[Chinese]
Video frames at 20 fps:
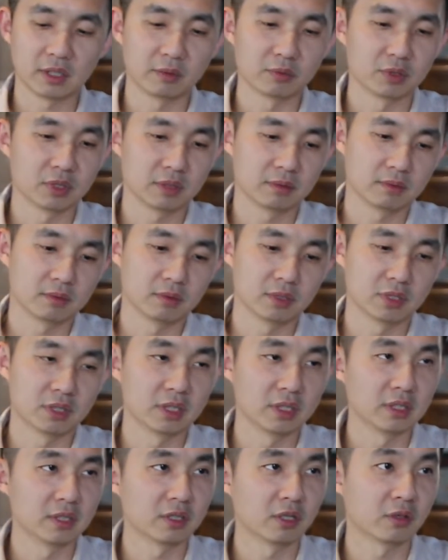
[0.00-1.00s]
像我我
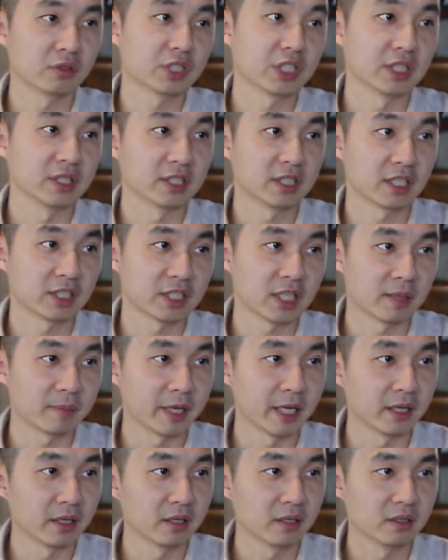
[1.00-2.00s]
是通勤上下
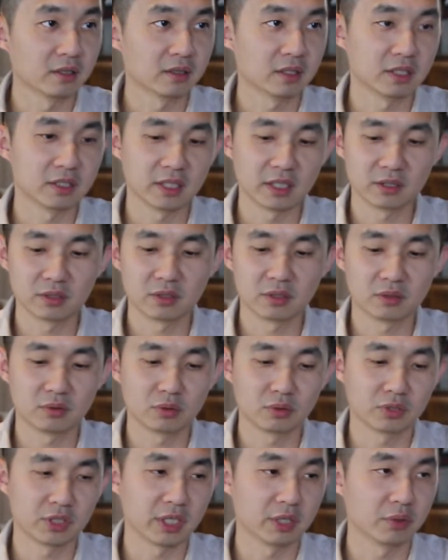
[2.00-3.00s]
班，那在
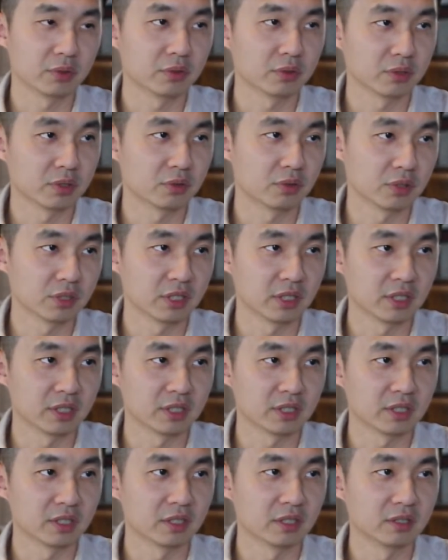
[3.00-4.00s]
坐捷运或者坐车
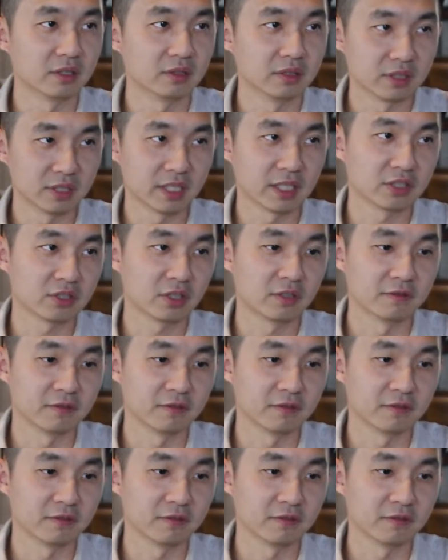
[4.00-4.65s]
的时候，这样就